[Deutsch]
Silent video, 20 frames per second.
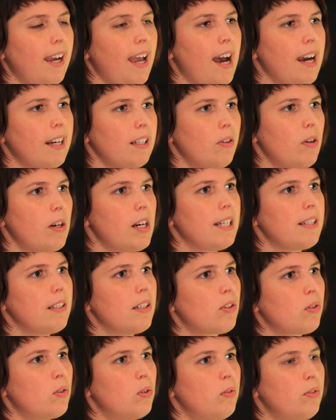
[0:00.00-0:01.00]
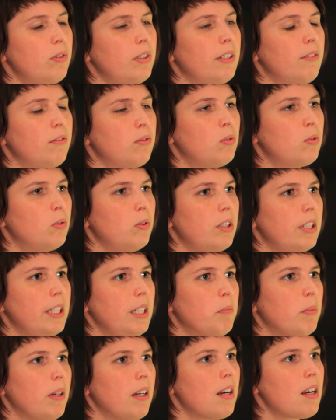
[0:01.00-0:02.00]
Reaktorkatastrophe in
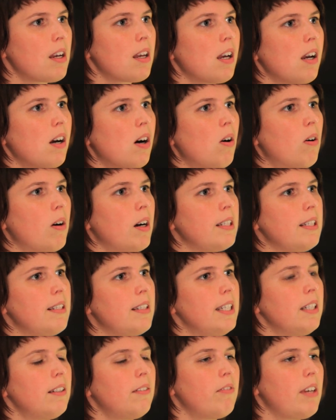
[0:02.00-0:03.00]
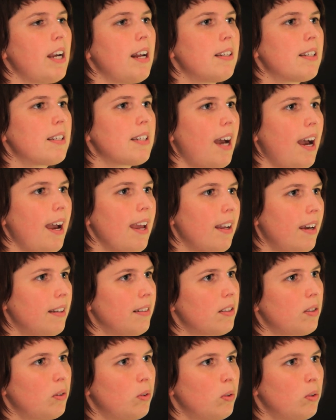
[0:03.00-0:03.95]
Fukushima organisierten wir als Teil eines